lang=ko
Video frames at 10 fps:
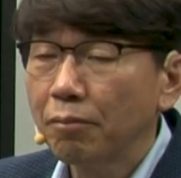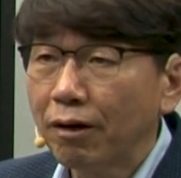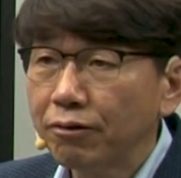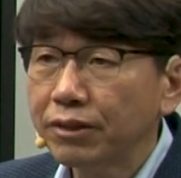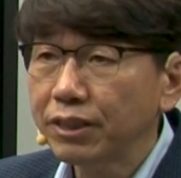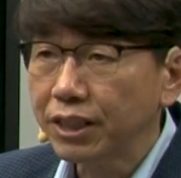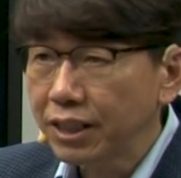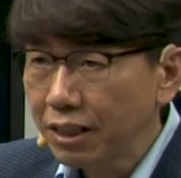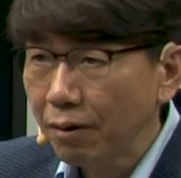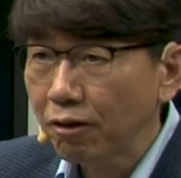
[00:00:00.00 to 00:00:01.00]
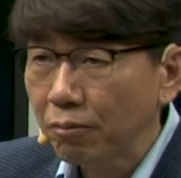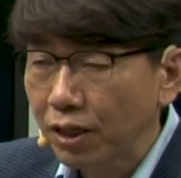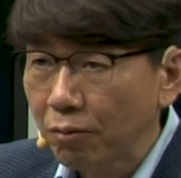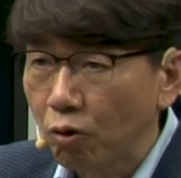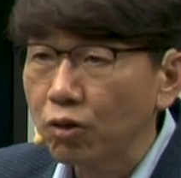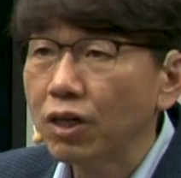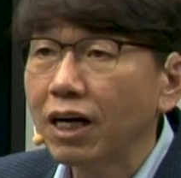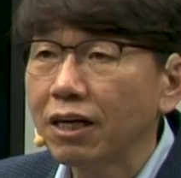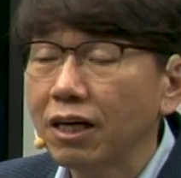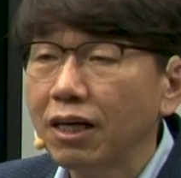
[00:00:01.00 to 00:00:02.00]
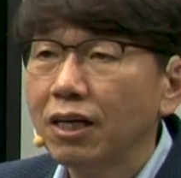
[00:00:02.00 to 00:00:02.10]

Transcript: 바로 그 인이 바로 뭐냐면 오늘날에